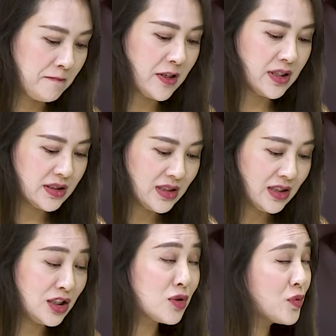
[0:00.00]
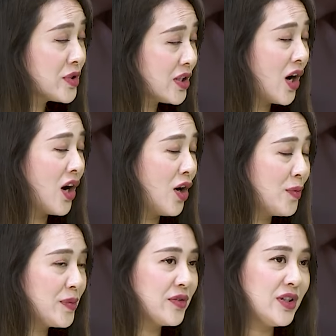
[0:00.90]
vâng nhưng cũng rất khó
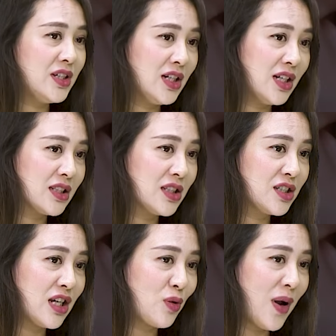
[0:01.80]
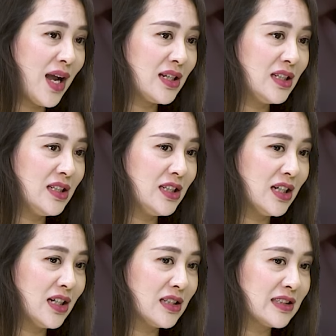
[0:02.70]
bởi vì uh, thời gian qua thì
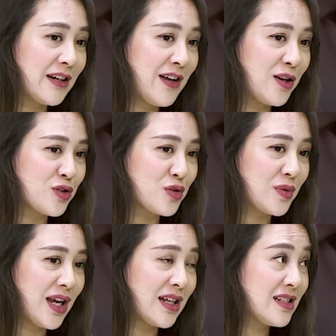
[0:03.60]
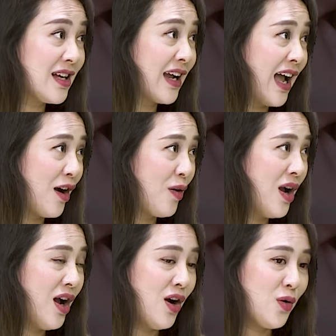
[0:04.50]
uh, giá vàng của chúng ta đã rất là cao
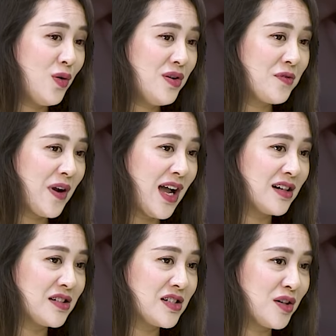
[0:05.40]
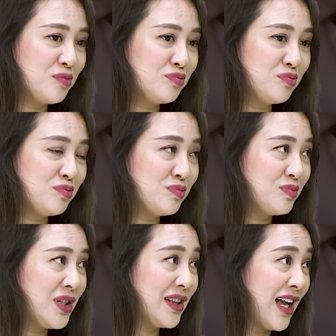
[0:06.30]
khối lượng vàng ở
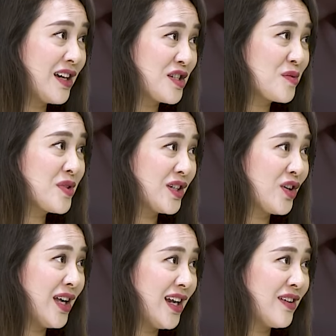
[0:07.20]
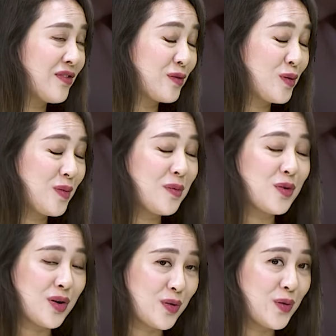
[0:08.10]
trong hiện tại ở trong dân có lẽ là cũng là
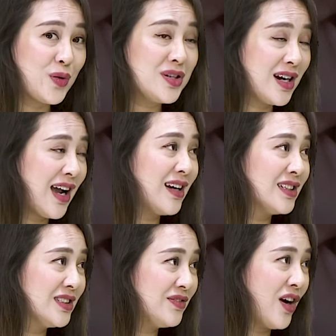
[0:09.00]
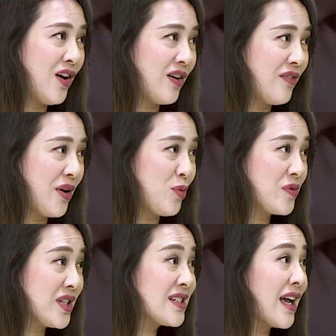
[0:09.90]
một khối, lượng khá lớn và họ ừ. đã phải
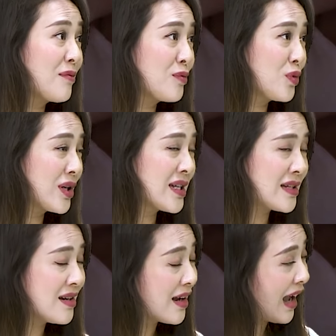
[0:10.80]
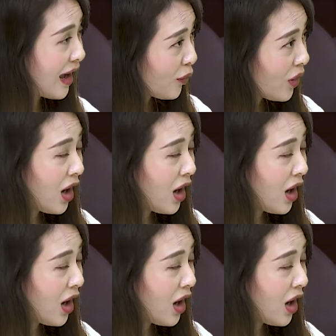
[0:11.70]
mua rất giá một cái giá rất là cao ừ.